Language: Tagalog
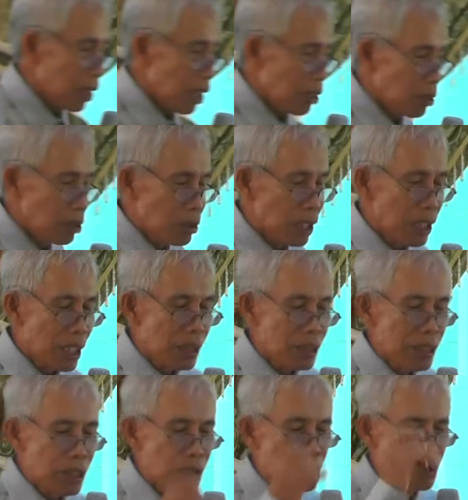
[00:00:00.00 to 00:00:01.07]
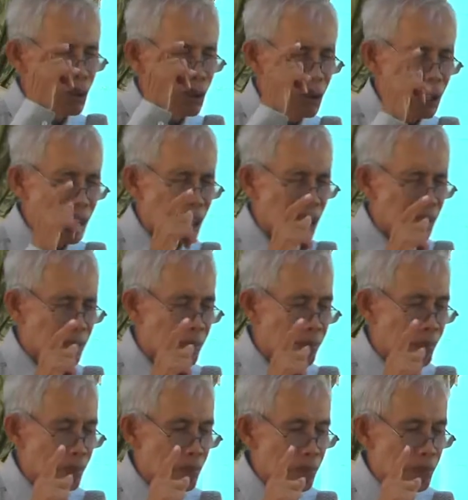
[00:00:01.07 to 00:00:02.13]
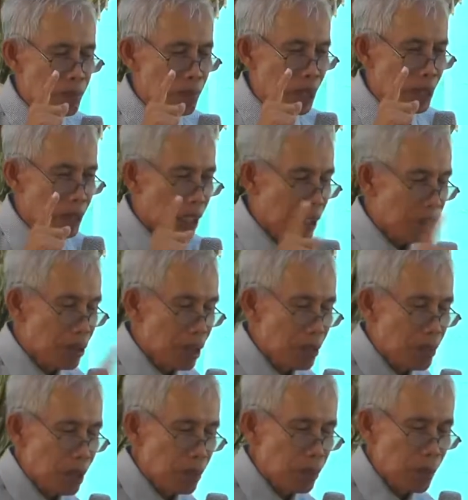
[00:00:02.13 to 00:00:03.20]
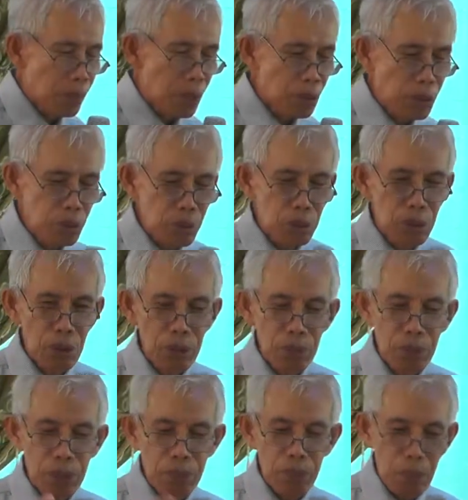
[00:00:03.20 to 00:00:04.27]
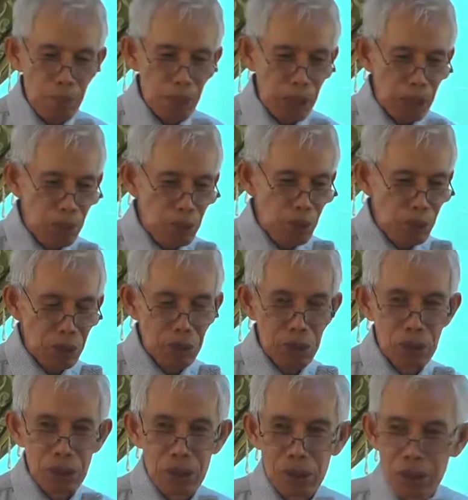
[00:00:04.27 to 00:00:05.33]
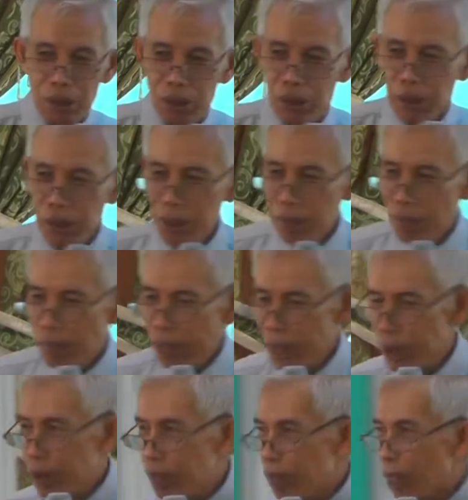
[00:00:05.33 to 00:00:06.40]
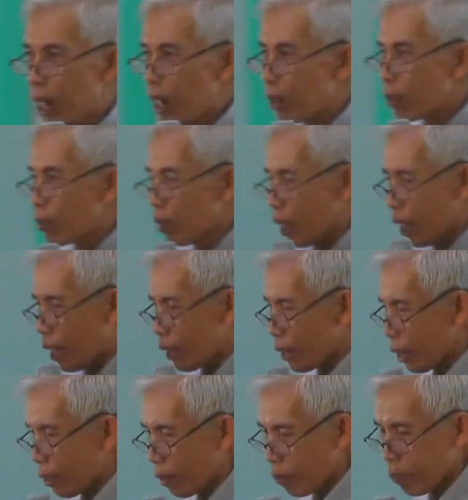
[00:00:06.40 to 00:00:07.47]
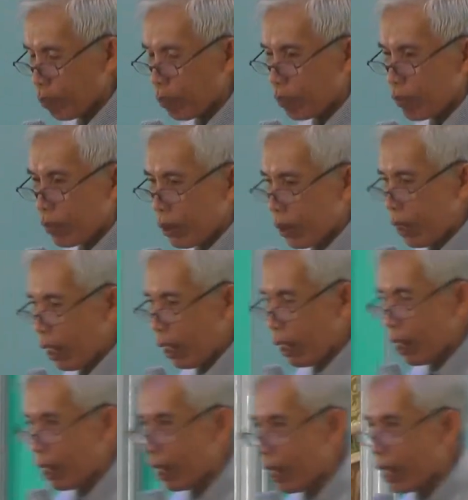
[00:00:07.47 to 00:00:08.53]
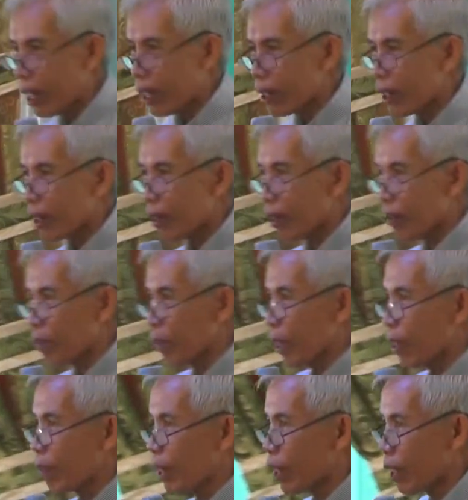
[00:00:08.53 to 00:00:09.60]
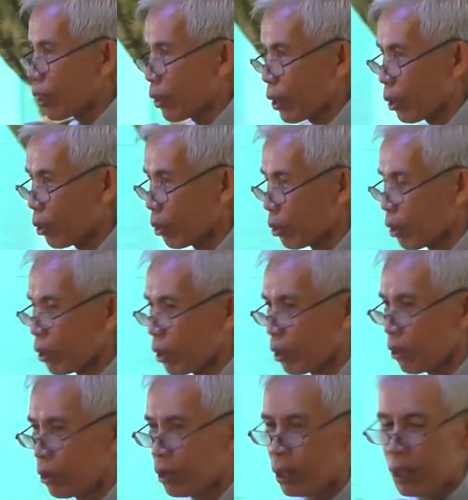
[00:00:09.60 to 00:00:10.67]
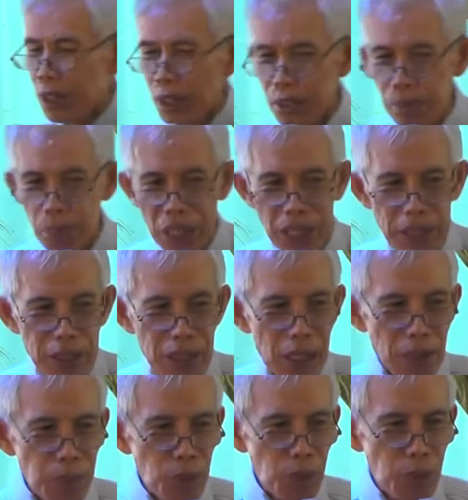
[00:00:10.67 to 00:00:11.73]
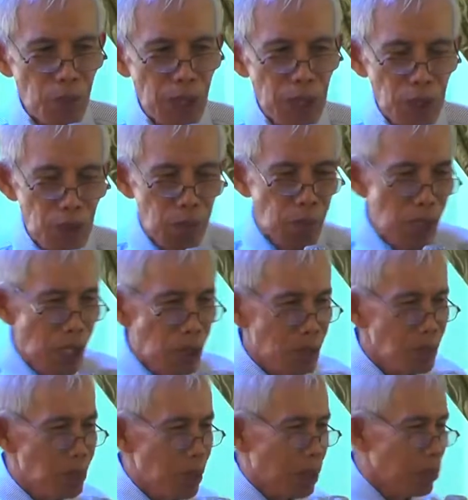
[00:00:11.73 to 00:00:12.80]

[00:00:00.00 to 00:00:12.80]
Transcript: ang una nating i-worry, pag tayo ay magpapadoktor at magpapagamot, mayroon ba akong kayang halaga na ibibigay sa doktor? At pagkatapos, mayroon ba akong